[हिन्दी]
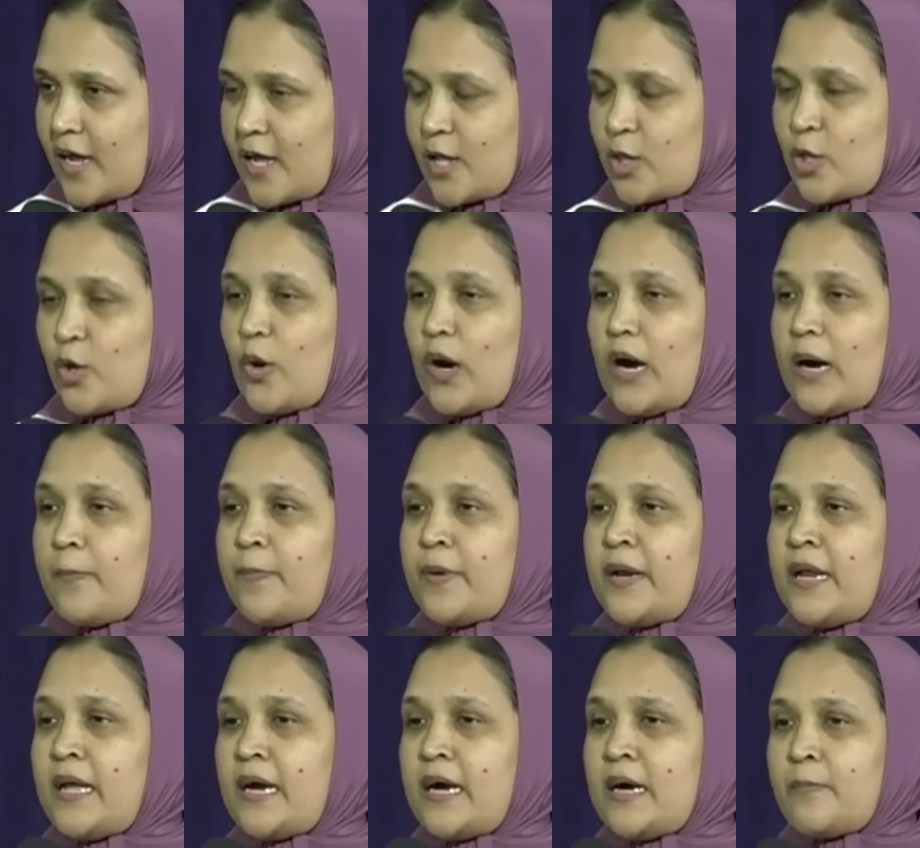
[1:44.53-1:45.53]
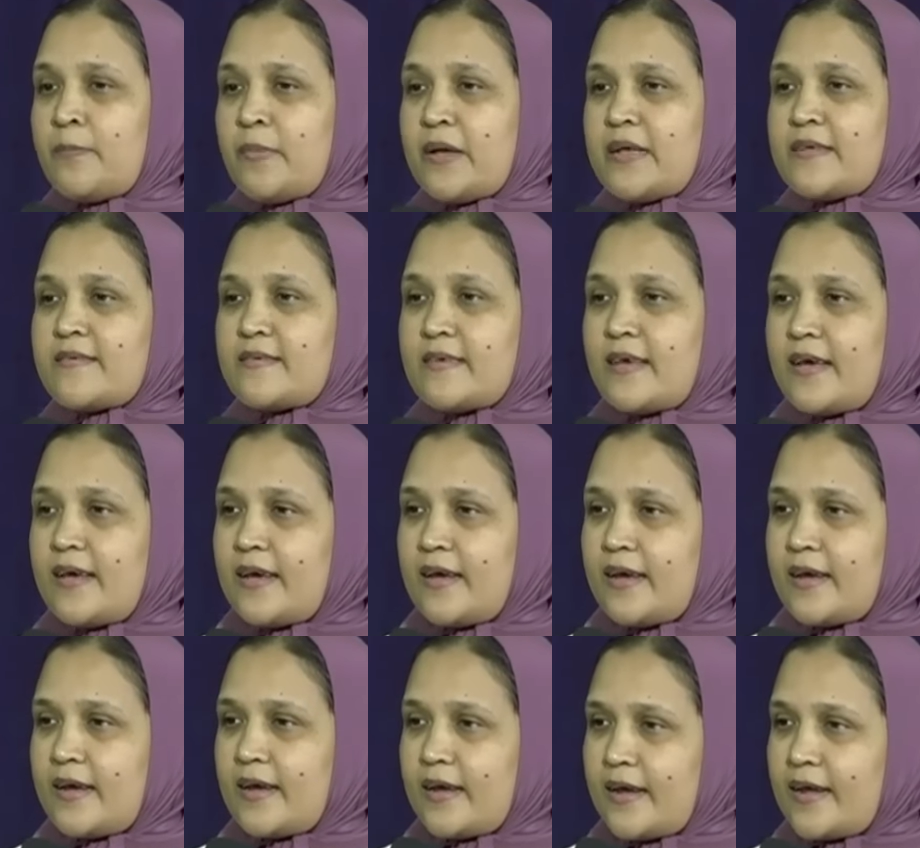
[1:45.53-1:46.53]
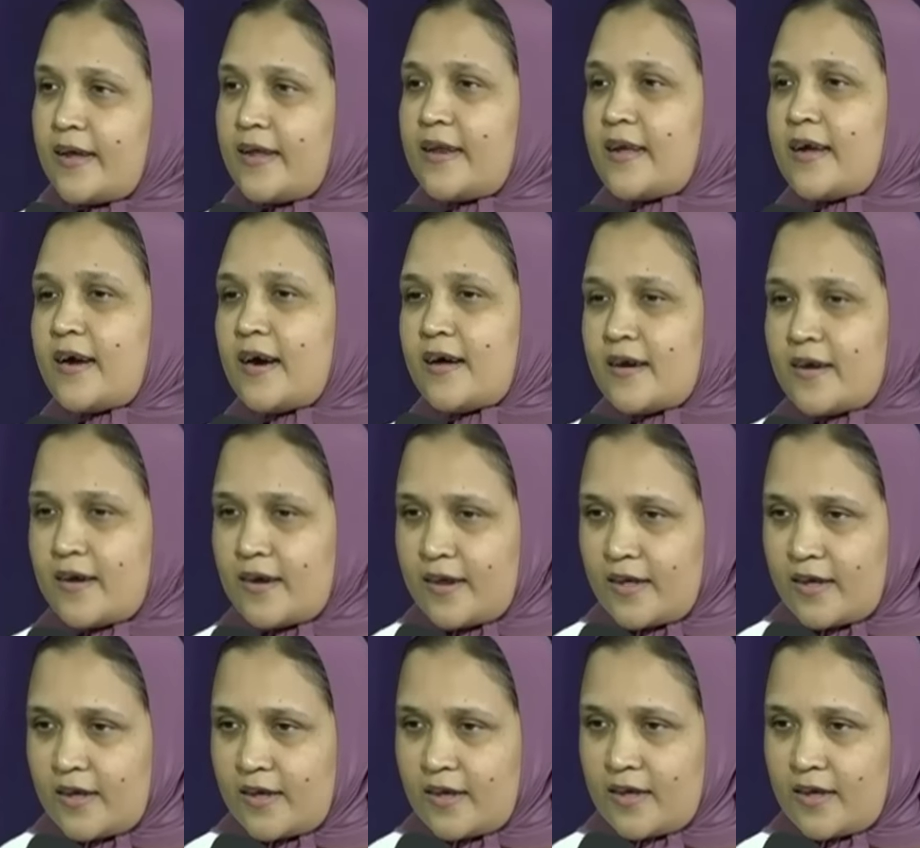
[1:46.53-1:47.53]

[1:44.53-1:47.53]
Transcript: तो अपने आपे से इनकार करे